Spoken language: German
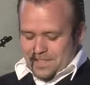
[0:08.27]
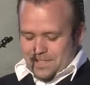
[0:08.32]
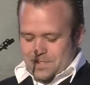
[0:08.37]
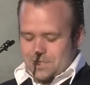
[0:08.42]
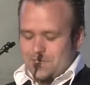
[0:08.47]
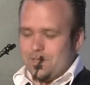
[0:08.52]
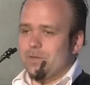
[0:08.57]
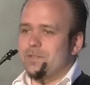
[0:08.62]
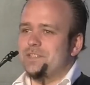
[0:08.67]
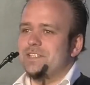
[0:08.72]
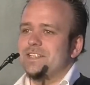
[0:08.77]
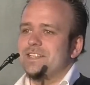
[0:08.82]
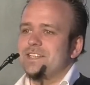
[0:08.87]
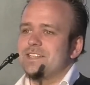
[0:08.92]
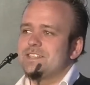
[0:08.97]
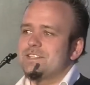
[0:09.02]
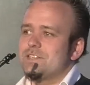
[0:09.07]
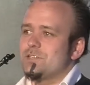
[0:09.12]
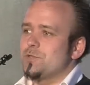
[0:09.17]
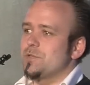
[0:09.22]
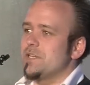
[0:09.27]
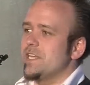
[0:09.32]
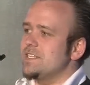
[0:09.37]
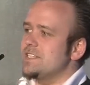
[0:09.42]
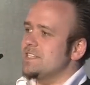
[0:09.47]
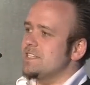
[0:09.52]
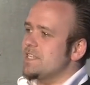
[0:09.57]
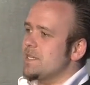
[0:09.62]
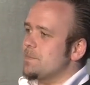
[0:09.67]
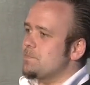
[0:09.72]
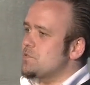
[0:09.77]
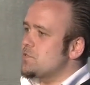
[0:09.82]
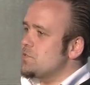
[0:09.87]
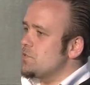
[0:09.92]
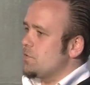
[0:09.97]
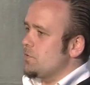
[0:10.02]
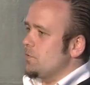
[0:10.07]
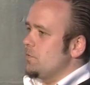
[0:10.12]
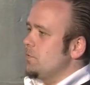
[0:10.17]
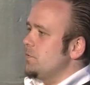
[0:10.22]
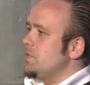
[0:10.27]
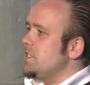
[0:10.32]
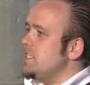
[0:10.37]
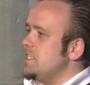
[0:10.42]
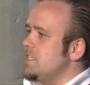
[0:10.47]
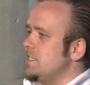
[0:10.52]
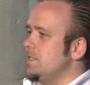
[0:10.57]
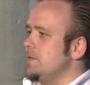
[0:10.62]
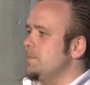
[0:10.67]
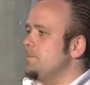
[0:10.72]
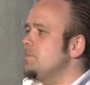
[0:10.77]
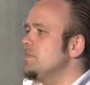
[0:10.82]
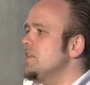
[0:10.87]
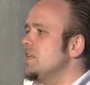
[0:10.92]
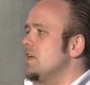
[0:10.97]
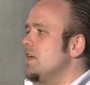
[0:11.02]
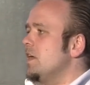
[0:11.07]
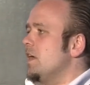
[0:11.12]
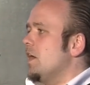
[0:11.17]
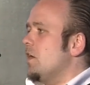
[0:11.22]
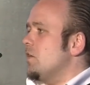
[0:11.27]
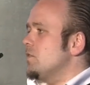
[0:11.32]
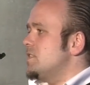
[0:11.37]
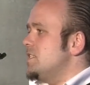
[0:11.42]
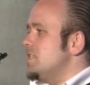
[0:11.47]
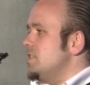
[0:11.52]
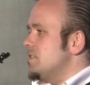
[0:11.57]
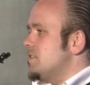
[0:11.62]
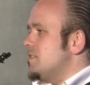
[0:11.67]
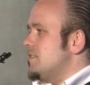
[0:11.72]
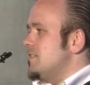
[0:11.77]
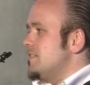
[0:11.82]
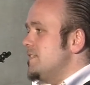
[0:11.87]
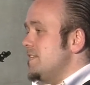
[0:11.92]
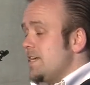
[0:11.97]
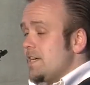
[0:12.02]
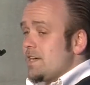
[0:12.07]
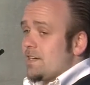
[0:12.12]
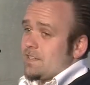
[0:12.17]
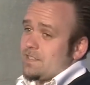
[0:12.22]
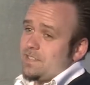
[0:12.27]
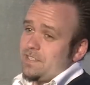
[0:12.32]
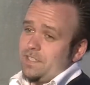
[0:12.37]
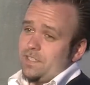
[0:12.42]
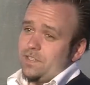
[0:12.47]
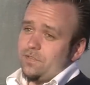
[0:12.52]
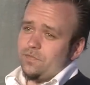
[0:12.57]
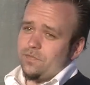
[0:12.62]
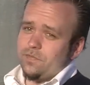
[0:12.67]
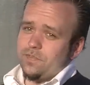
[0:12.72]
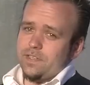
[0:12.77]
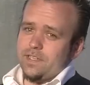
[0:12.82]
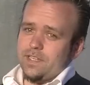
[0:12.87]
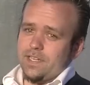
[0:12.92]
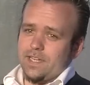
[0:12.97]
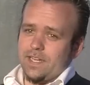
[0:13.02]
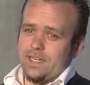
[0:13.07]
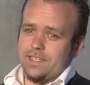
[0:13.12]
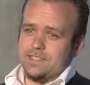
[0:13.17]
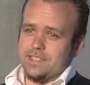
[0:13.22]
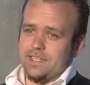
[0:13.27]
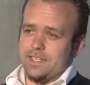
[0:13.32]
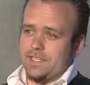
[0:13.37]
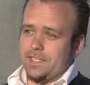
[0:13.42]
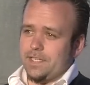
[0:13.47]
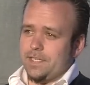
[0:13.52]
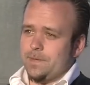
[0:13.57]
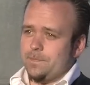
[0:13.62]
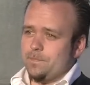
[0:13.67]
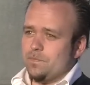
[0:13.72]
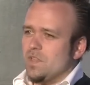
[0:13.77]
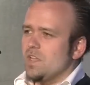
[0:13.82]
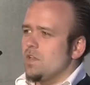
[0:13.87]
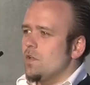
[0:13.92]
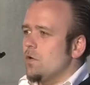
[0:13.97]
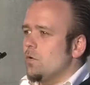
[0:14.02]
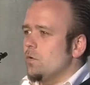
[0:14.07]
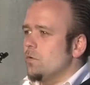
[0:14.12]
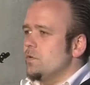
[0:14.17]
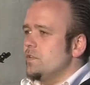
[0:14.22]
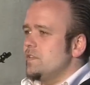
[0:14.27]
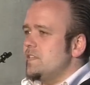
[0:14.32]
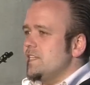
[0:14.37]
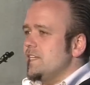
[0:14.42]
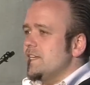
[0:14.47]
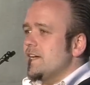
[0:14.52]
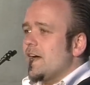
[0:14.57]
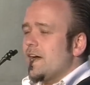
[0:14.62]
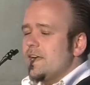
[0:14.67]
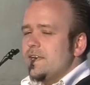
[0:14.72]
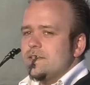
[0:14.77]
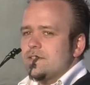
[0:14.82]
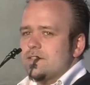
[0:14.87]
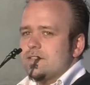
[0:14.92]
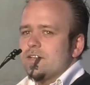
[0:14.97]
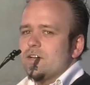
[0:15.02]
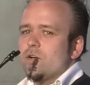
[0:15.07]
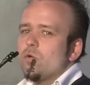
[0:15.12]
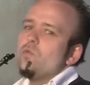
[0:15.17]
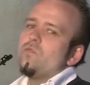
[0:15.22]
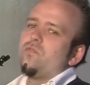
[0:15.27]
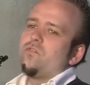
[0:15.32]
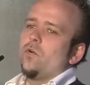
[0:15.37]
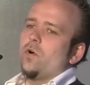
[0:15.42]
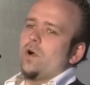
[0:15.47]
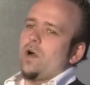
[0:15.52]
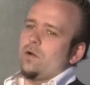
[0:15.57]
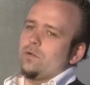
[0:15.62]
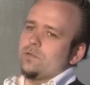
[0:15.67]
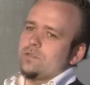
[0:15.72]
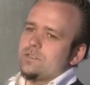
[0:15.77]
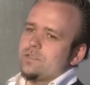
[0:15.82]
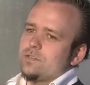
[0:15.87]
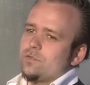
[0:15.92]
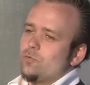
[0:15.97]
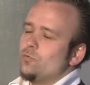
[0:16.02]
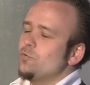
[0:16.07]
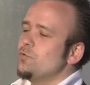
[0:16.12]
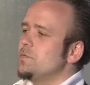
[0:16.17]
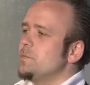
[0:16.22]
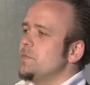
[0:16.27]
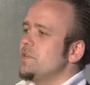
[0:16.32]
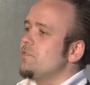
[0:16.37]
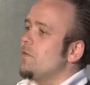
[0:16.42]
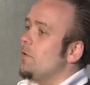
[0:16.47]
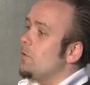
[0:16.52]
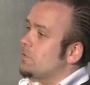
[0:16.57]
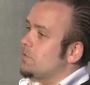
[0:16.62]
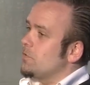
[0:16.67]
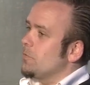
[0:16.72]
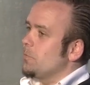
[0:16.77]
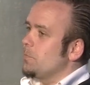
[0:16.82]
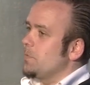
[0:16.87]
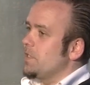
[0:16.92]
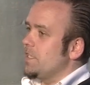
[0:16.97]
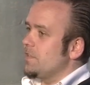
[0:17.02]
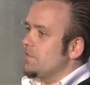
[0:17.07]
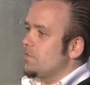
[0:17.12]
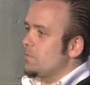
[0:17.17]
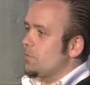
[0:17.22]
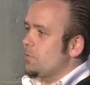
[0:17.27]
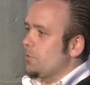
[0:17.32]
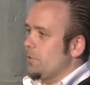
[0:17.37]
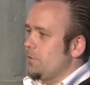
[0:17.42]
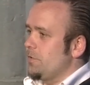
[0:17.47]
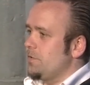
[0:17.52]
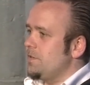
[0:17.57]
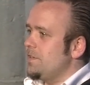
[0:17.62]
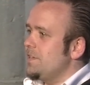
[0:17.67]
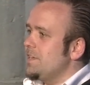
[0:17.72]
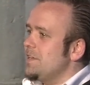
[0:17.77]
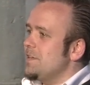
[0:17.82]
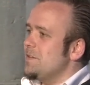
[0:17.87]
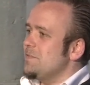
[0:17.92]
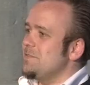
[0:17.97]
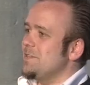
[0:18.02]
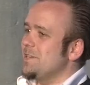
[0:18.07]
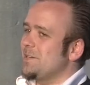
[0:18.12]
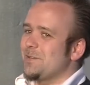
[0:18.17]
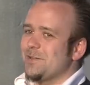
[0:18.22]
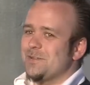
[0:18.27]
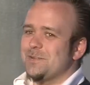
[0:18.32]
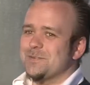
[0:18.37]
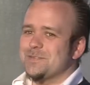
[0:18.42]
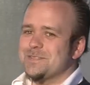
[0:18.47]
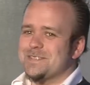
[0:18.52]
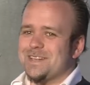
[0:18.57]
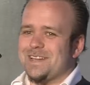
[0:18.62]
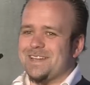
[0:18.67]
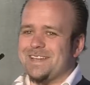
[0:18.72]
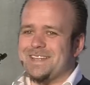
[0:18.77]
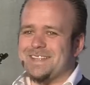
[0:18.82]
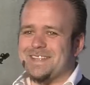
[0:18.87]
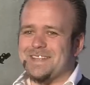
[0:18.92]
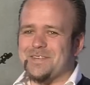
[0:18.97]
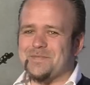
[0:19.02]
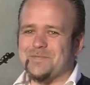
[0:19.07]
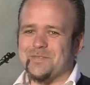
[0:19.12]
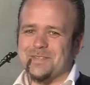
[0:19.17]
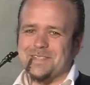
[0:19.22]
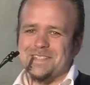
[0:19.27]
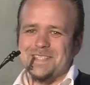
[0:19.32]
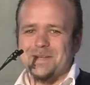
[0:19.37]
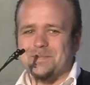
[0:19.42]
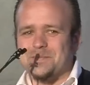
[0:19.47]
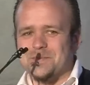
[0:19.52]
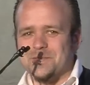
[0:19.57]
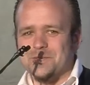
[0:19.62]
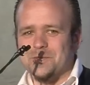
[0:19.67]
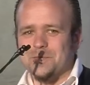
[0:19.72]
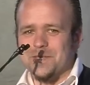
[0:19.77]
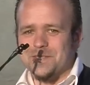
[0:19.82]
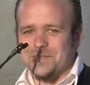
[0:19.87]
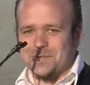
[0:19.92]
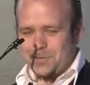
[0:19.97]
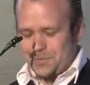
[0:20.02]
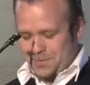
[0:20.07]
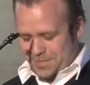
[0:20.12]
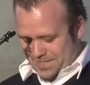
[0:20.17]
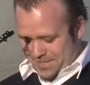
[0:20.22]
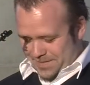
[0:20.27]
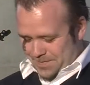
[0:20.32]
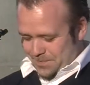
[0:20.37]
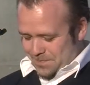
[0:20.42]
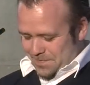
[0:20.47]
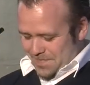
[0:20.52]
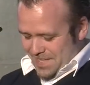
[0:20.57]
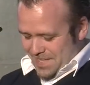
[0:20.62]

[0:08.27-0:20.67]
Charlotte ist Studentin der Psychologie. Auch sie ist sehr aktiv in der KSHG und ihr eilt der Ruf voraus, gut mit Worten umgehen zu können. Wir können uns gleich davon selbst überzeugen.